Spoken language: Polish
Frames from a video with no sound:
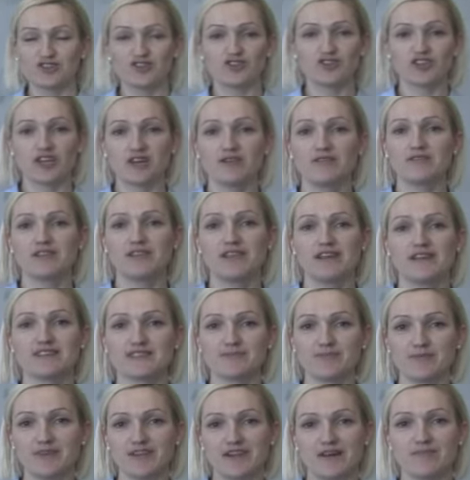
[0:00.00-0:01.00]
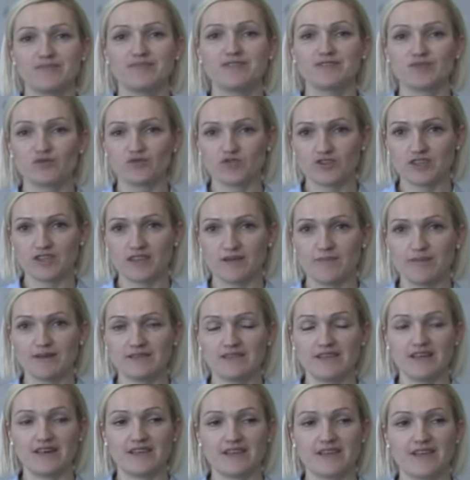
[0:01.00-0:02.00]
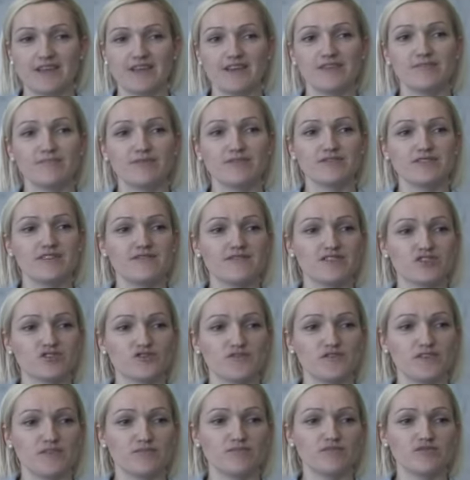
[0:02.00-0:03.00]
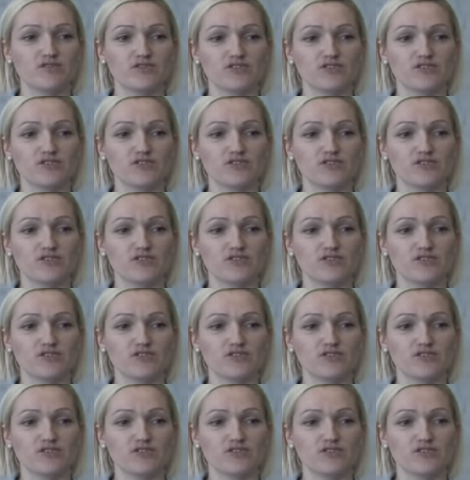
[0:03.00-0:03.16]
Dzisiejszego dnia zbieramy zużyte baterie, ponieważ wiemy,